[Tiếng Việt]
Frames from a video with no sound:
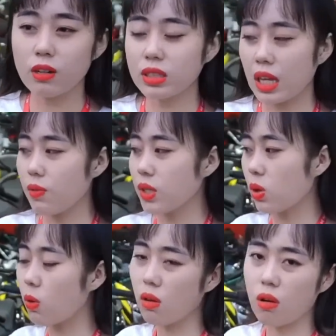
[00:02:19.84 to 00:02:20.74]
dùm như
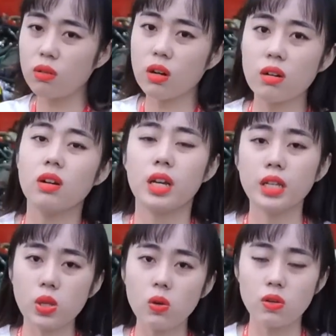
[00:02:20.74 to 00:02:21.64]
tại vì số lượng nó
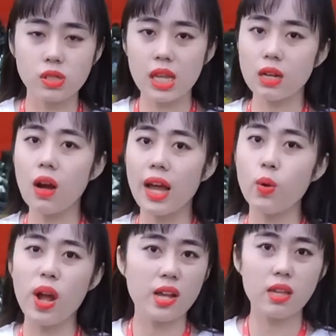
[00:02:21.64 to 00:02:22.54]
rất là ít số lượng xe
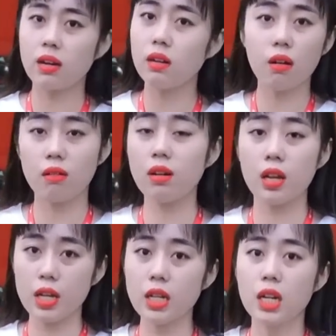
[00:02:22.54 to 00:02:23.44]
có hải quan giờ nó
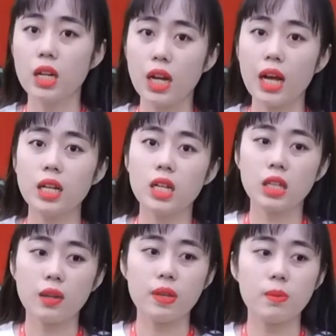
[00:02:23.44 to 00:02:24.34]
còn rất là ít
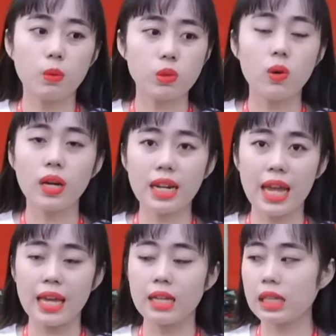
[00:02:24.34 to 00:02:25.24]
ha tại vì một số
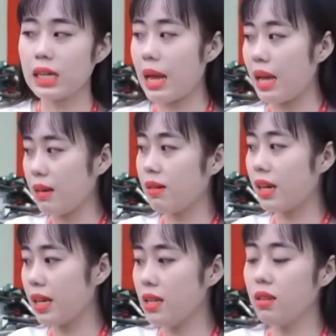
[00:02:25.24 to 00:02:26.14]
khách hàng người ta
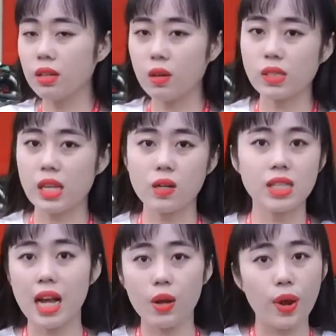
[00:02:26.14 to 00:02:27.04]
đã lấy những cái con
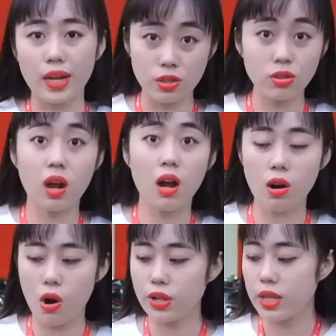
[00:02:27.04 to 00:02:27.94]
xe có sẵn hải quan trước
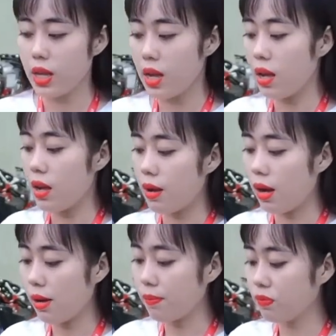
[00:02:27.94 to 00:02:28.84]
đó rồi
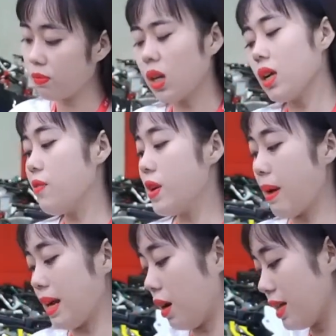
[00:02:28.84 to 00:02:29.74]
um, à,
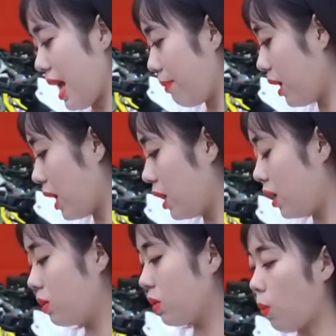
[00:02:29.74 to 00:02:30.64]
ở phiên bản đỏ nhám
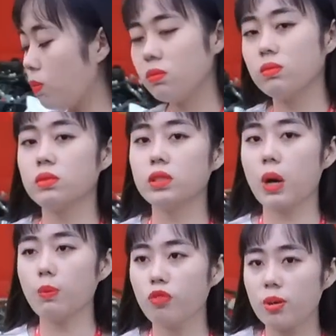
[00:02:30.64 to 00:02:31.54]
này thì cũng
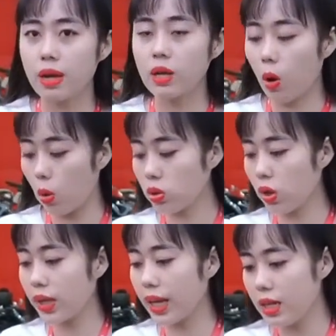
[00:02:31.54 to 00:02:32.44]
giống phiên bản
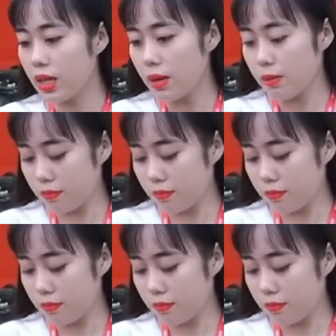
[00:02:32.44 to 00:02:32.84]
cũ thôi ha